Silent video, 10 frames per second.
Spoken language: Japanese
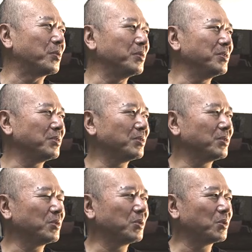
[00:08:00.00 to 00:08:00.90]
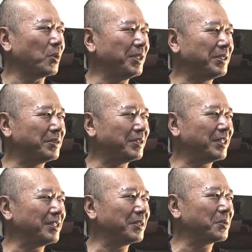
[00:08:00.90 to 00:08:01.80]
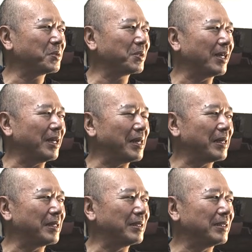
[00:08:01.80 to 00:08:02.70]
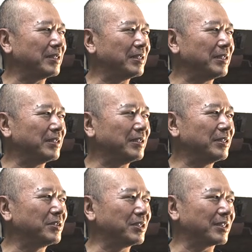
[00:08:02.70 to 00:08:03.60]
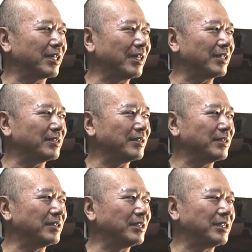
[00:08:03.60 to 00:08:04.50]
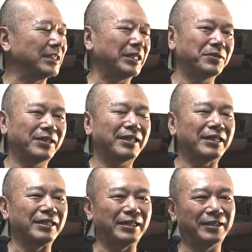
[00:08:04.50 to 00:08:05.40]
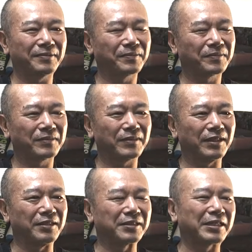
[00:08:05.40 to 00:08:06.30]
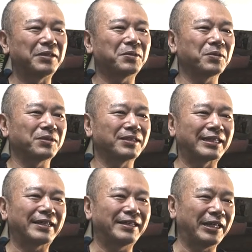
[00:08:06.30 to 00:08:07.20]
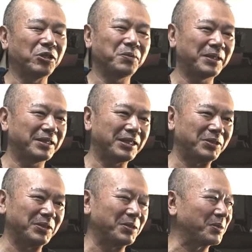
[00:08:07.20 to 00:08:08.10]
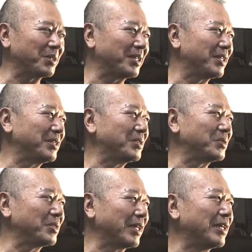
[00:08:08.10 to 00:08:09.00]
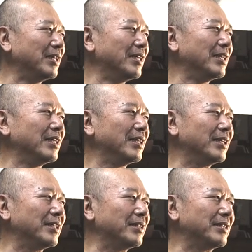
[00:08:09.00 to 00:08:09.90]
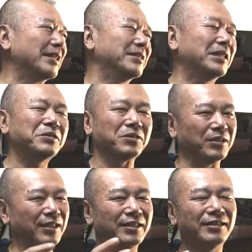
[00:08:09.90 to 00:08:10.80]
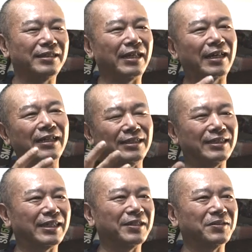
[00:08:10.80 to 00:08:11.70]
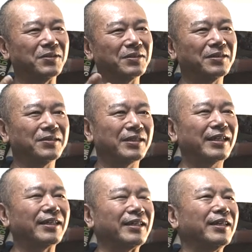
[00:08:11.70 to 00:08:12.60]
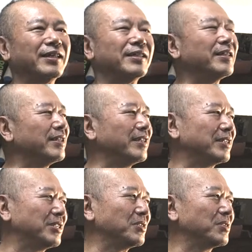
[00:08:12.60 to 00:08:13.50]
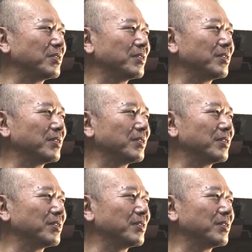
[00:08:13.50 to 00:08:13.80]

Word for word: こういうトリック的なことがいくつか試合の中でね使ってアドバンテージを得ることができるので、だんだんとね長い時間のかけて歴史を